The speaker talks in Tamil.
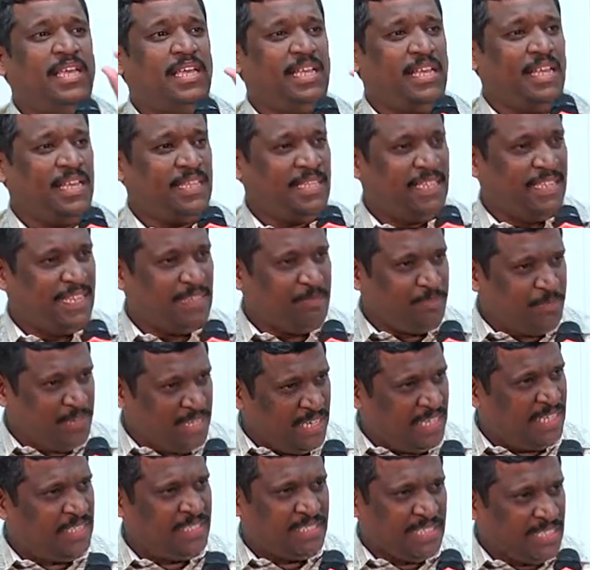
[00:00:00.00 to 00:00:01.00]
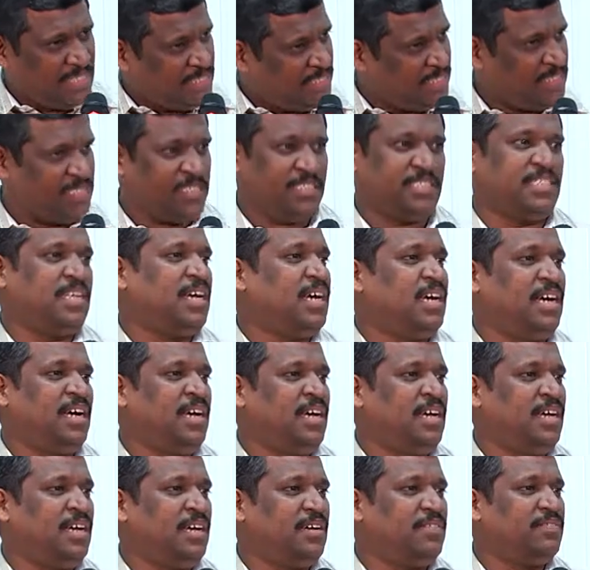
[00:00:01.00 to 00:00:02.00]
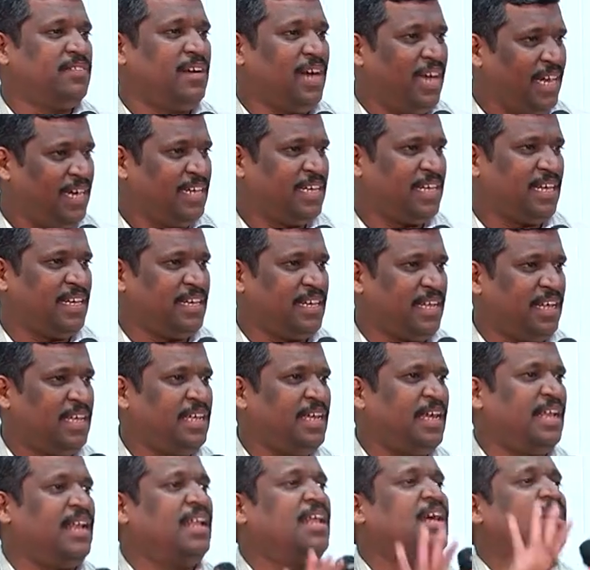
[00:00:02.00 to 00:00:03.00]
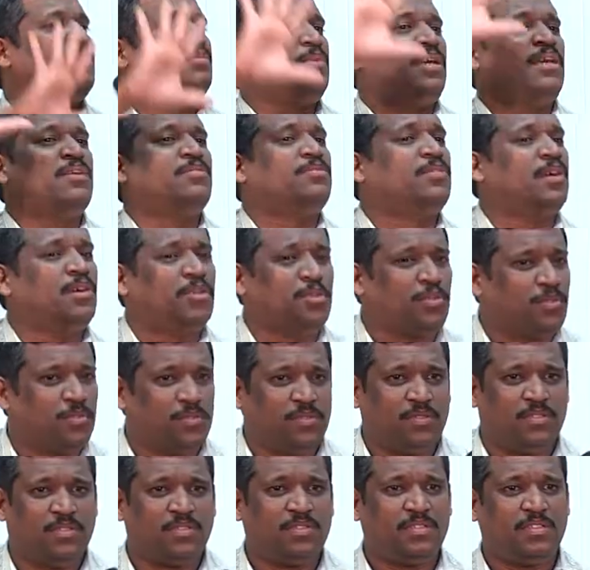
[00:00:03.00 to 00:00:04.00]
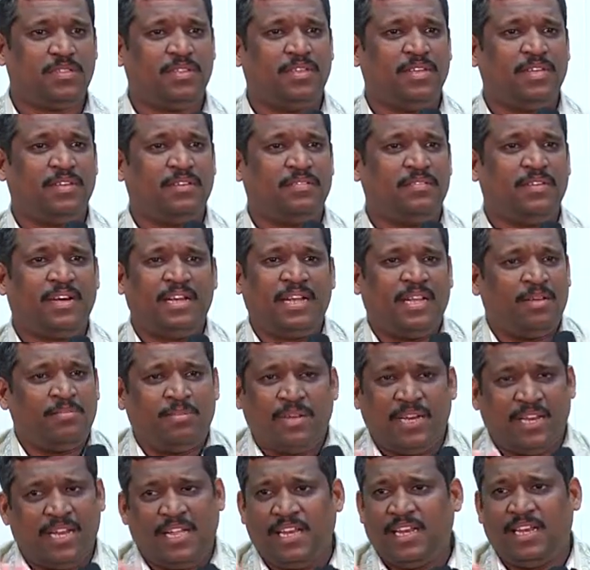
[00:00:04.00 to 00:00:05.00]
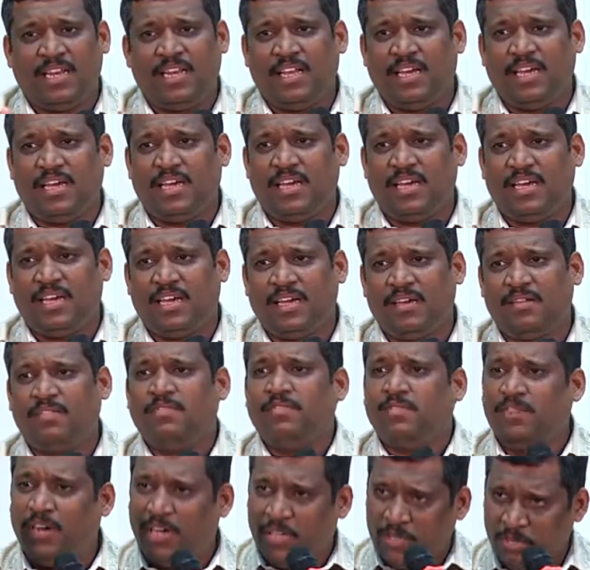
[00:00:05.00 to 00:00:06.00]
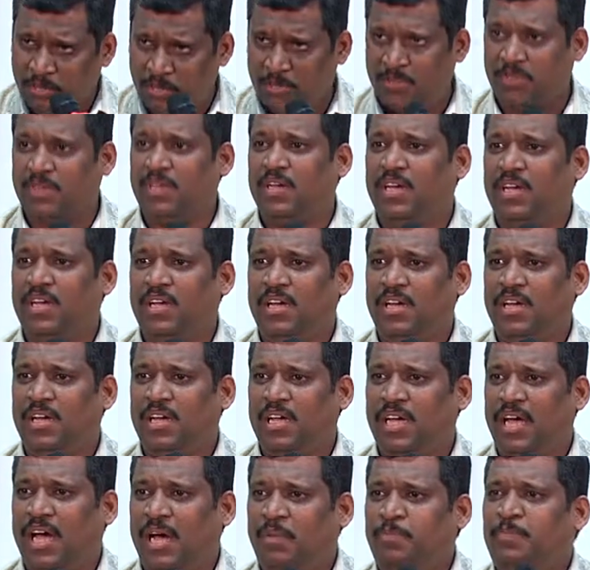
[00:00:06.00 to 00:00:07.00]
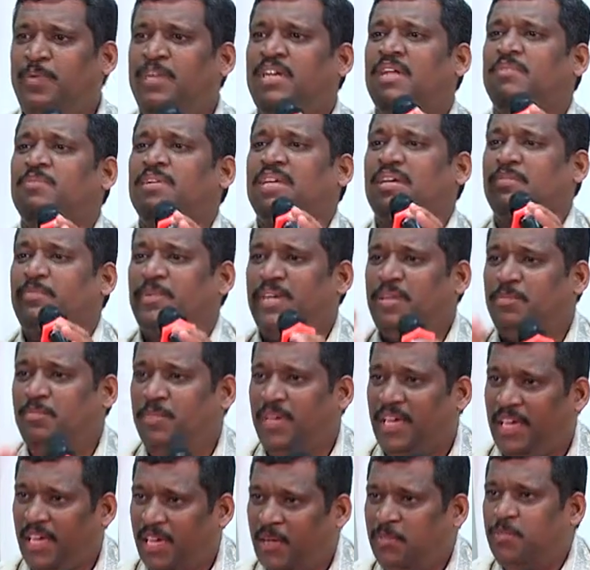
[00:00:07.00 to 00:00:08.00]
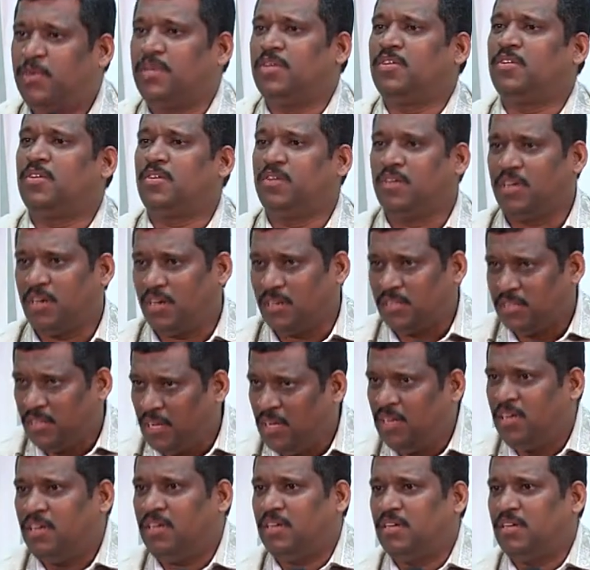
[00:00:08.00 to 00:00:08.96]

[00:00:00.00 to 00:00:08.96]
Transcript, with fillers: இது எப்படின்னு தெரிஞ்சிருச்சுன்னா வாழ்க்கைன்னா எல்லாமே வரும் வராமல்லாம் இல்லை வரும் அப்போ நம்ம எப்படி பிஹேவ் பண்ணுறோங்கிறது தான்